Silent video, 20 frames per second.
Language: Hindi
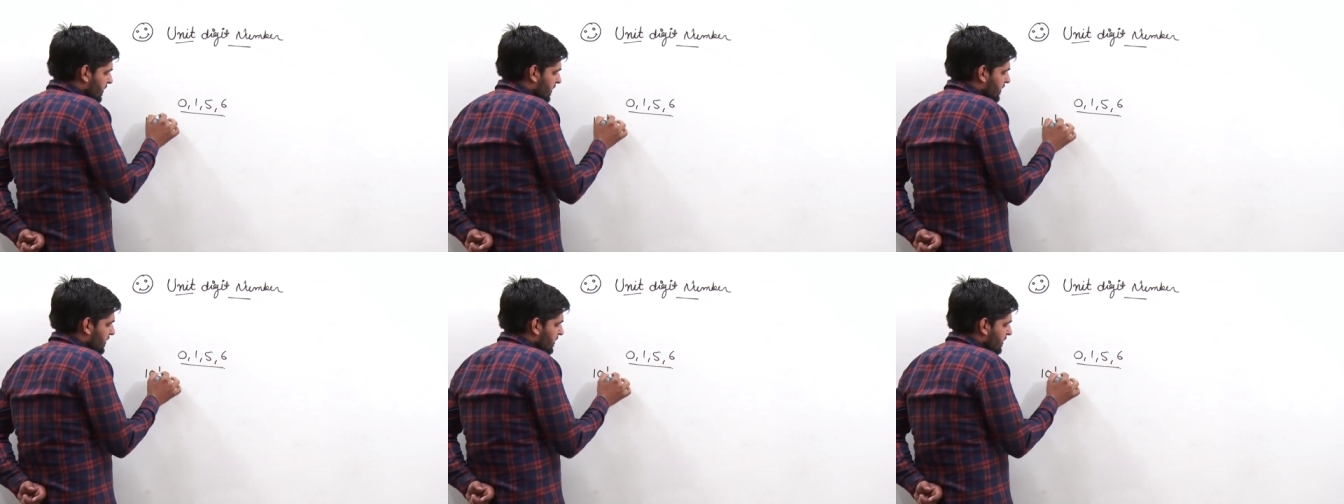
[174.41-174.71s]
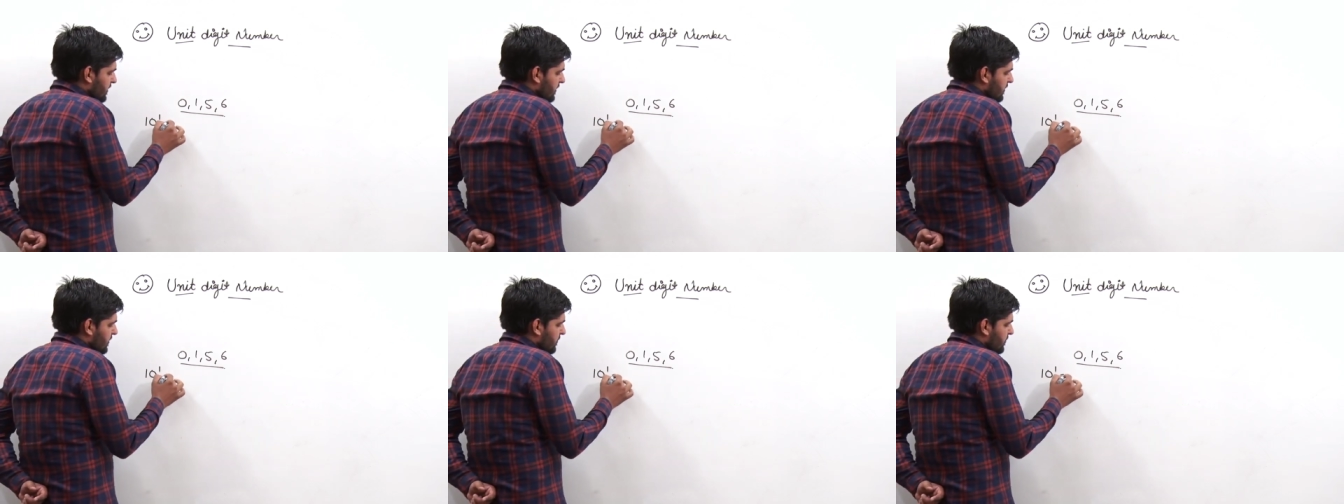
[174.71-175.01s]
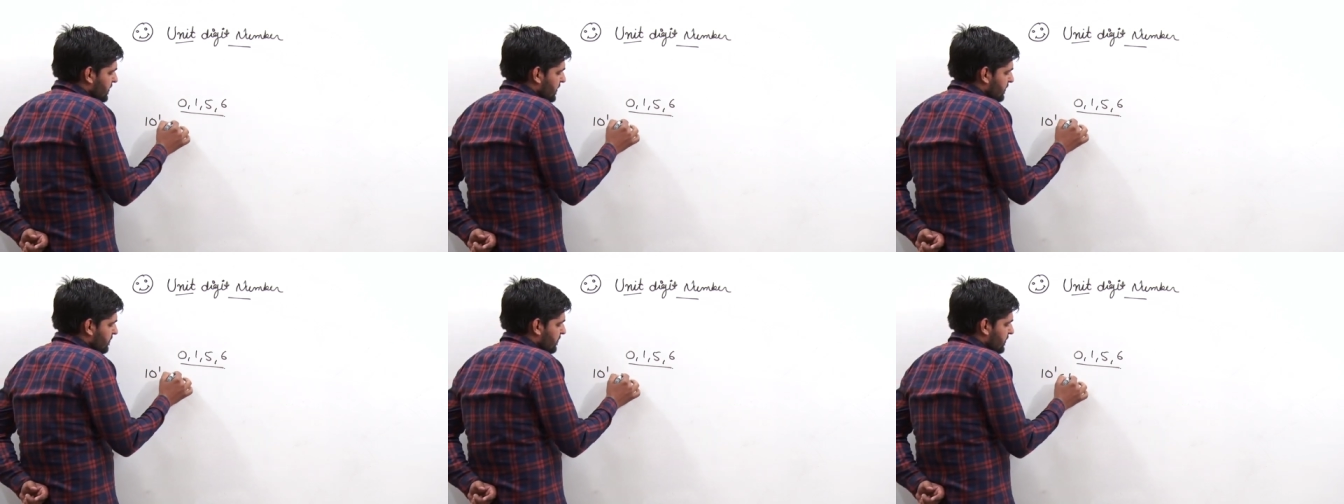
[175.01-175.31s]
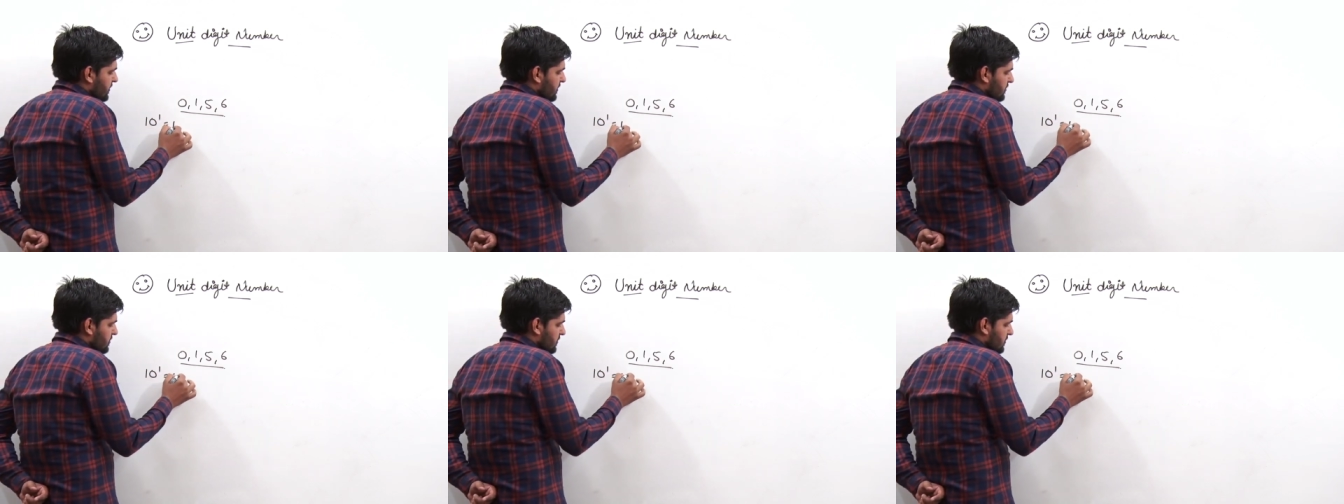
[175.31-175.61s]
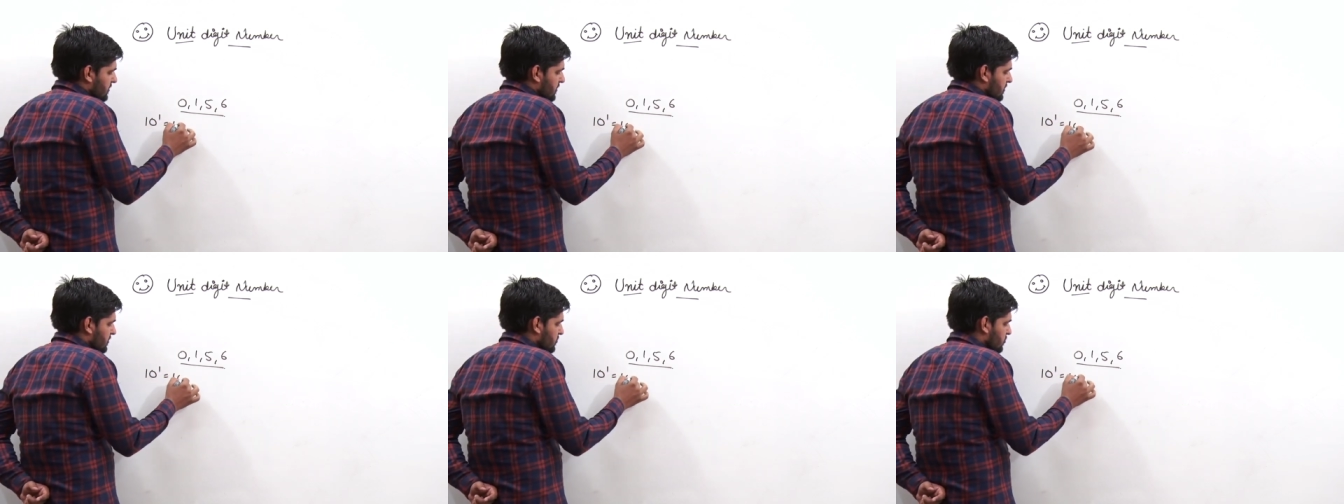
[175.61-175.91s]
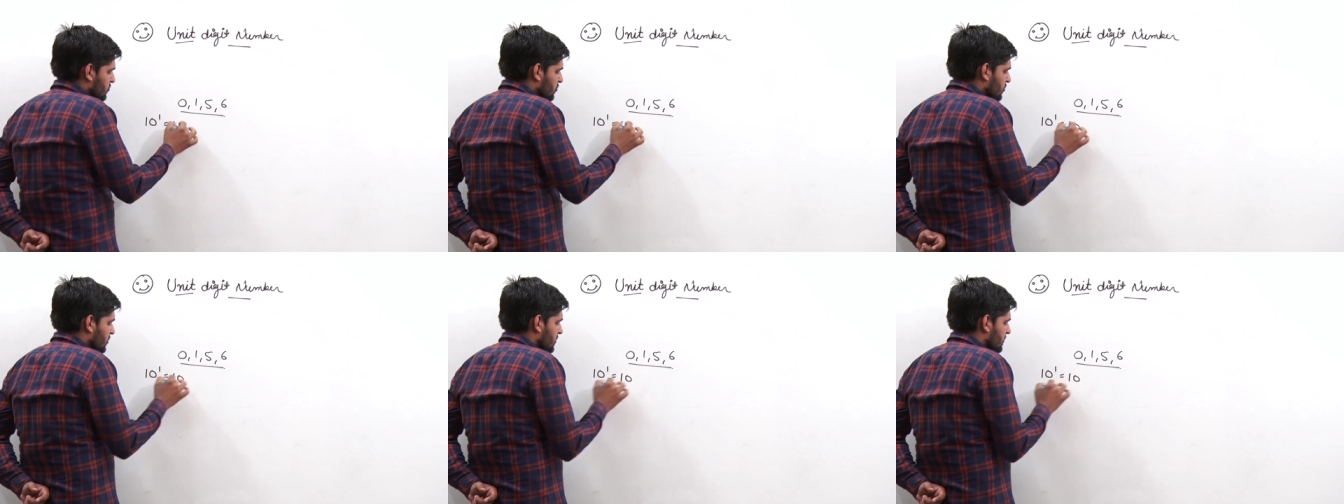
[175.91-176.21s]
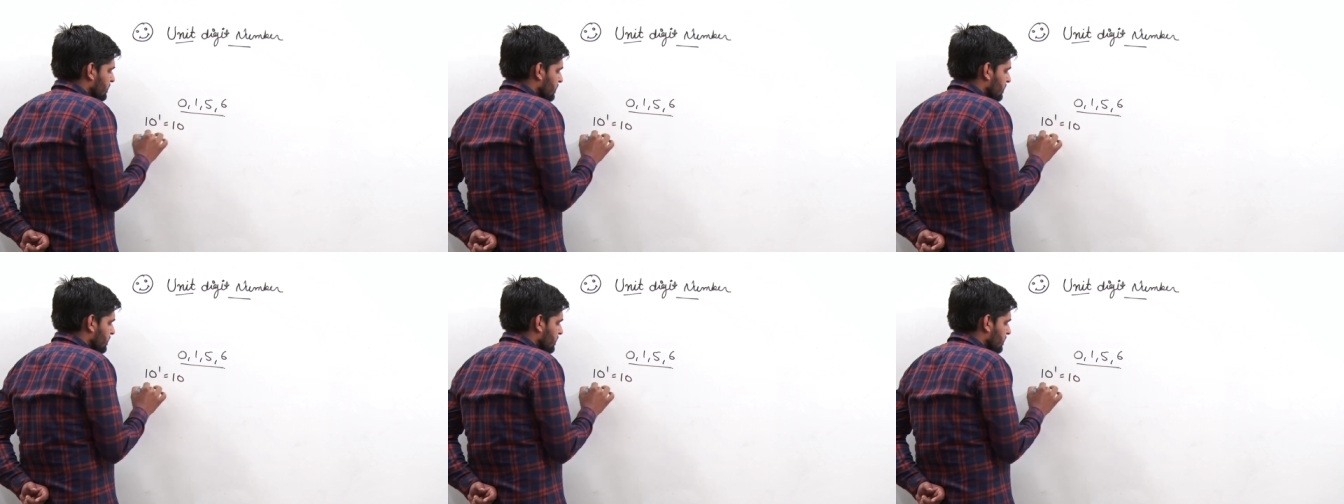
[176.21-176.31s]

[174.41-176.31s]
एक है आपके पास दस होगा